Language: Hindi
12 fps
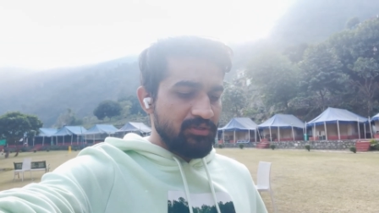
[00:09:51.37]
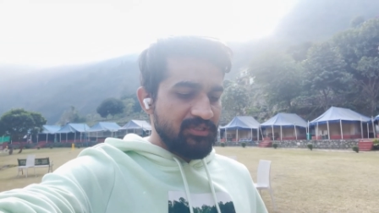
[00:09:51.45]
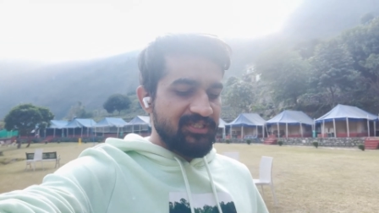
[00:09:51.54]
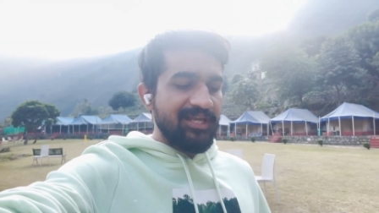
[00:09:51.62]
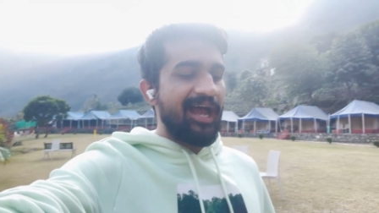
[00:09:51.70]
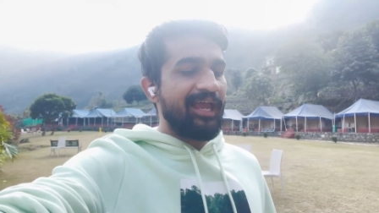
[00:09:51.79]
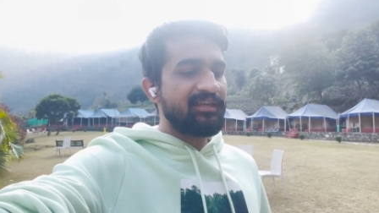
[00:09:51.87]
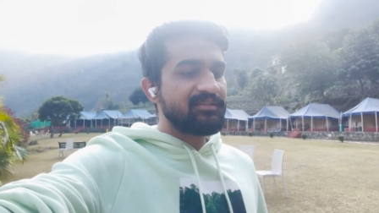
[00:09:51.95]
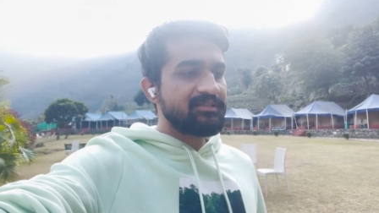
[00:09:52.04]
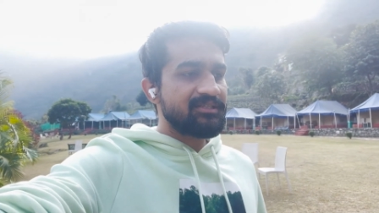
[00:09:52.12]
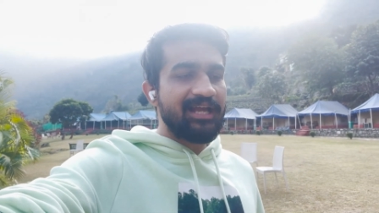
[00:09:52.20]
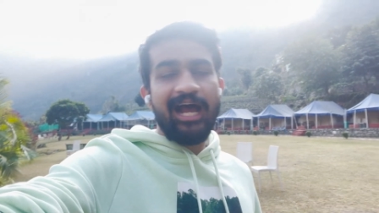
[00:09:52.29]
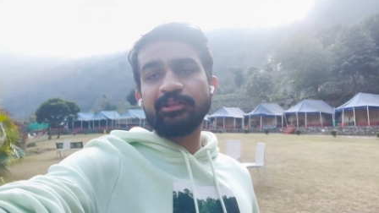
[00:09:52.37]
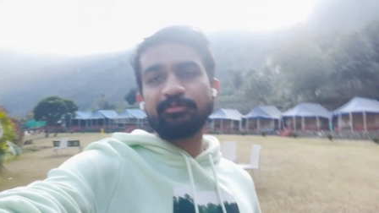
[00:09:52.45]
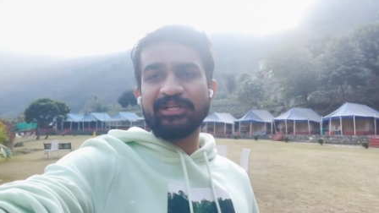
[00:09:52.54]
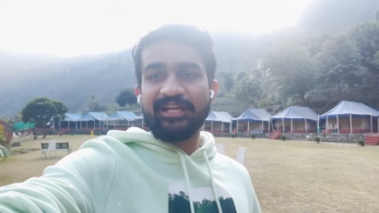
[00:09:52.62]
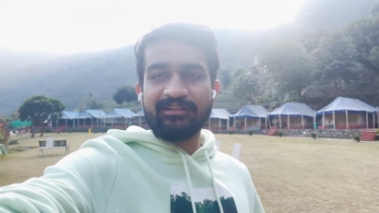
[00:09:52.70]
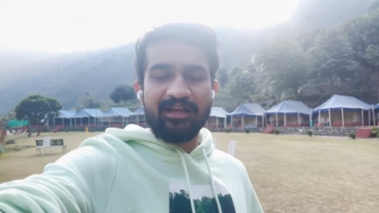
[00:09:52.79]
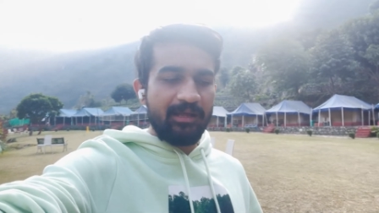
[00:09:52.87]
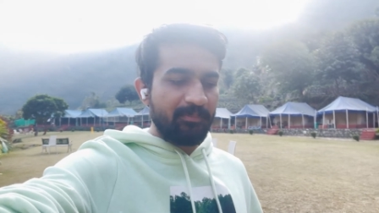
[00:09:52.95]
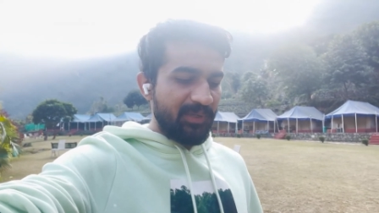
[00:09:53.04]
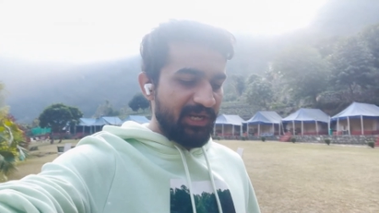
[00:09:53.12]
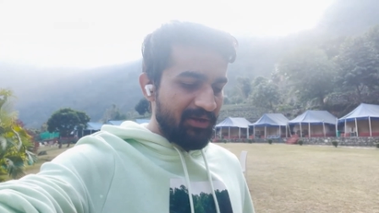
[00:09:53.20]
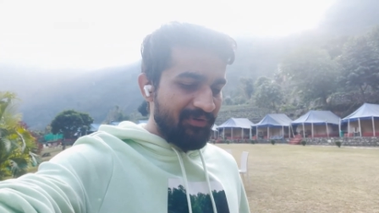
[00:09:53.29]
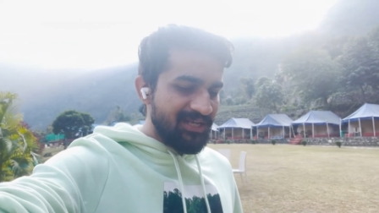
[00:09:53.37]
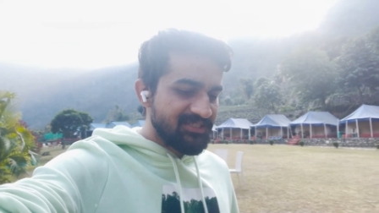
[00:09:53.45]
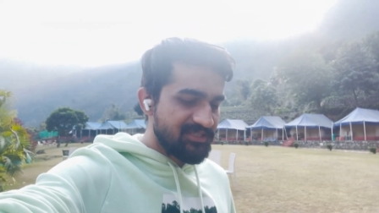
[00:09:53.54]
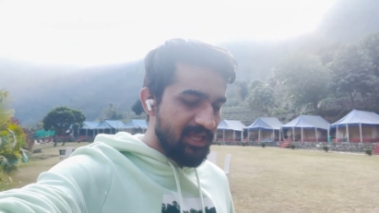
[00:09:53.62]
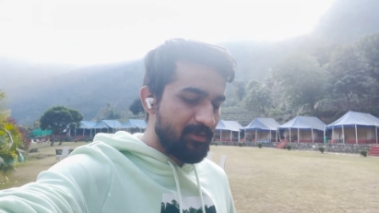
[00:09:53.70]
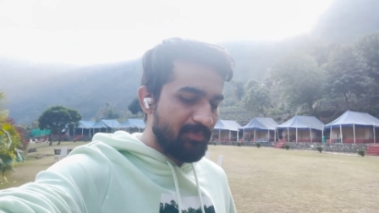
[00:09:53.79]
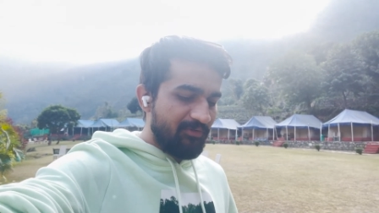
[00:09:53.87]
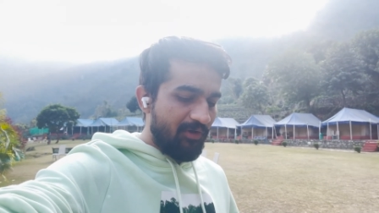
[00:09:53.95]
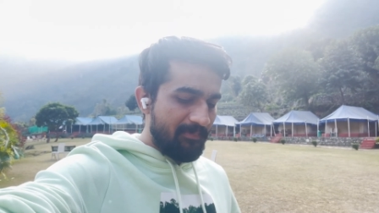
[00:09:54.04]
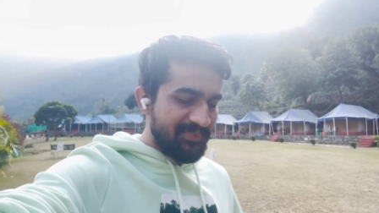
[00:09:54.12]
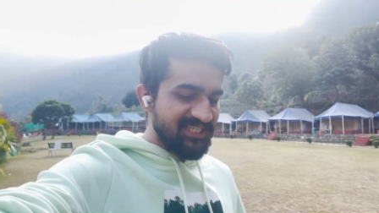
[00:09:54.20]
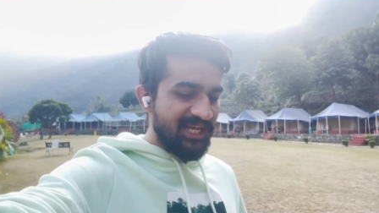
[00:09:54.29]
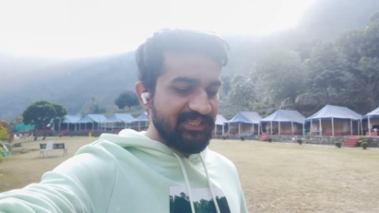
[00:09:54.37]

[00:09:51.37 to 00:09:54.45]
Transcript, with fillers: साय सात बजे तक अपने निवास स्थल पर वापस आ